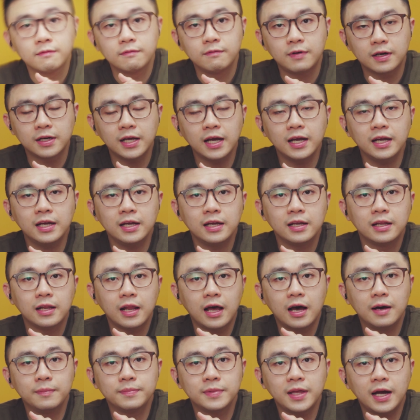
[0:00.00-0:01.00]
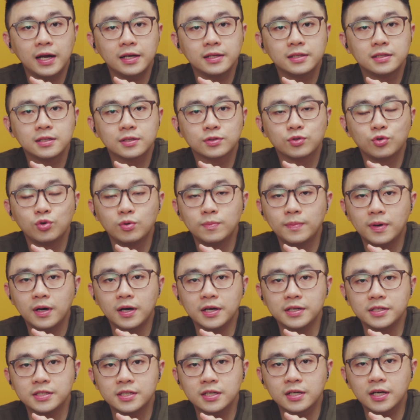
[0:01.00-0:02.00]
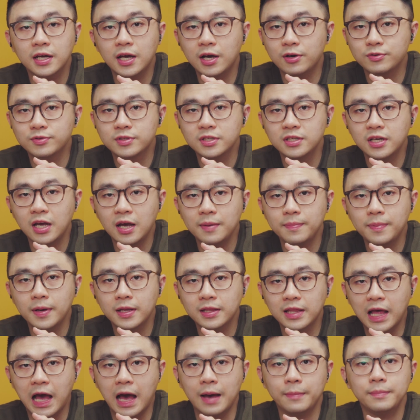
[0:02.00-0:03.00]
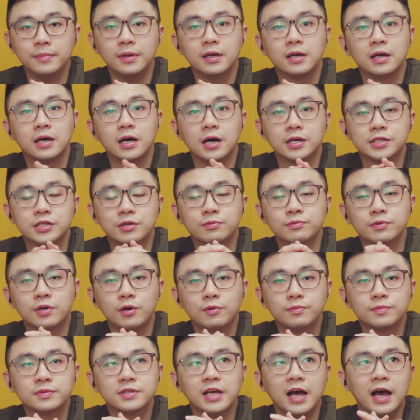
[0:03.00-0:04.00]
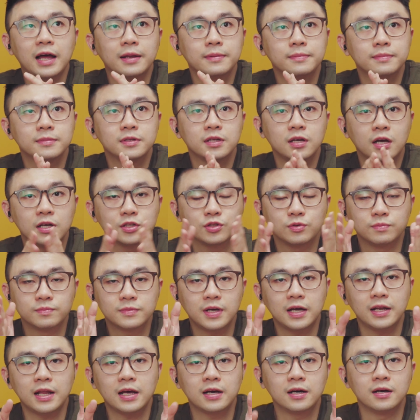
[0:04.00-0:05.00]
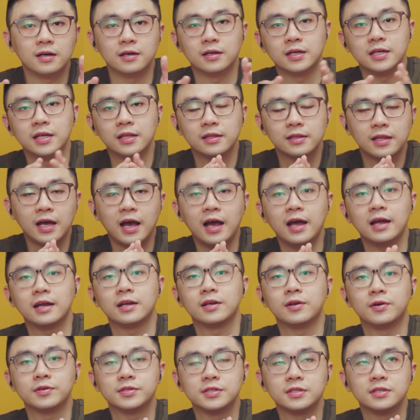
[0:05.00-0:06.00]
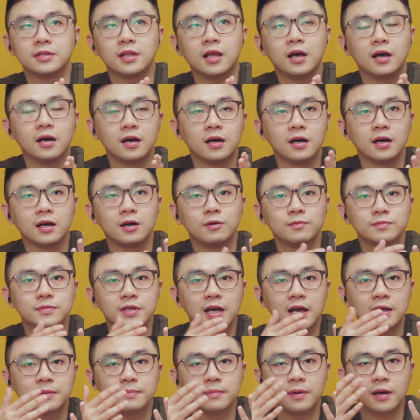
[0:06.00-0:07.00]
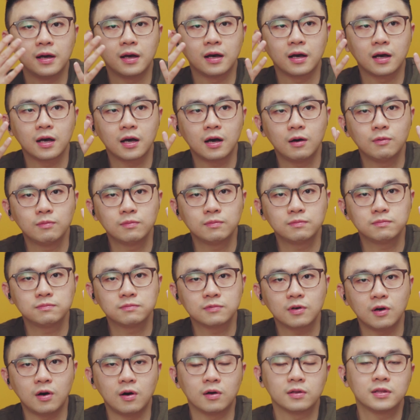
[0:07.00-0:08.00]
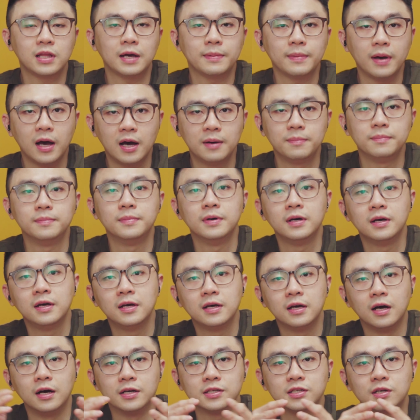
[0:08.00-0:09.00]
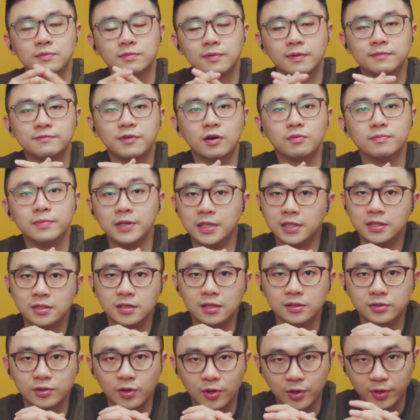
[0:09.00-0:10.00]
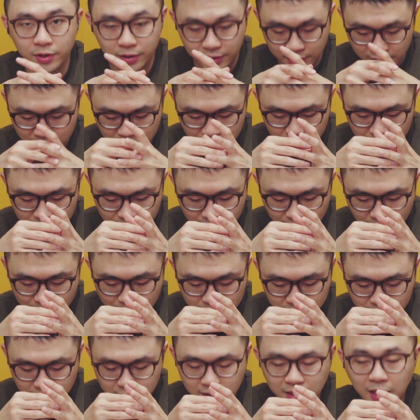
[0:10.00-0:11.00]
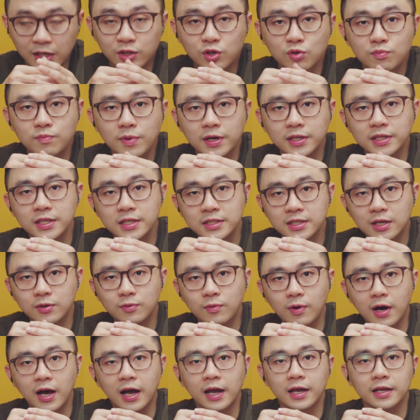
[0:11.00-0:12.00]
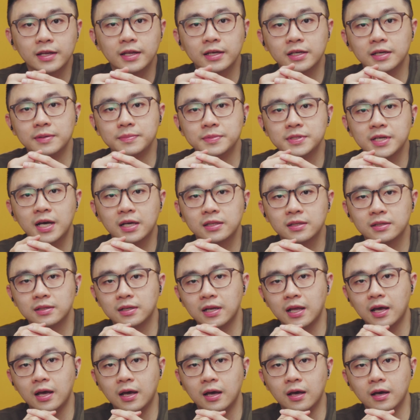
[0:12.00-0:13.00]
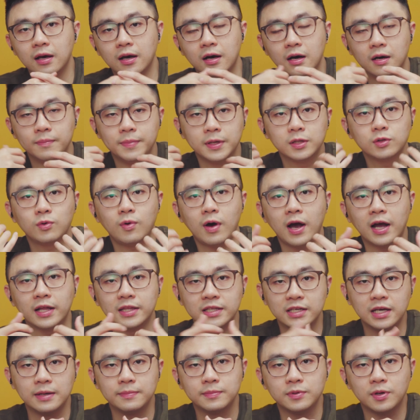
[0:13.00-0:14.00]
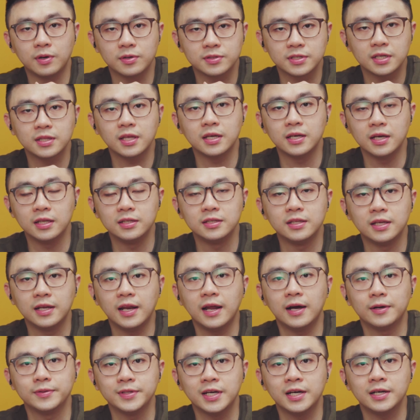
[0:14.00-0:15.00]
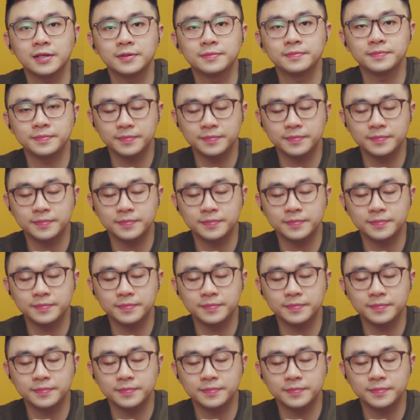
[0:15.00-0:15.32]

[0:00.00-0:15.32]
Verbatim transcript: Và đây là âm thanh được thu bởi chiếc LG FP8 ở trong không gian à, chúng ta đang ở hiện tại đó chính là à, không gian mà không có tạp âm ở trong văn phòng bình thường thôi và bây giờ thì hãy cùng mình đi ra ngoài để kiểm tra rằng là ở bên ngoài thì em nó sẽ thể hiện như thế nào nhá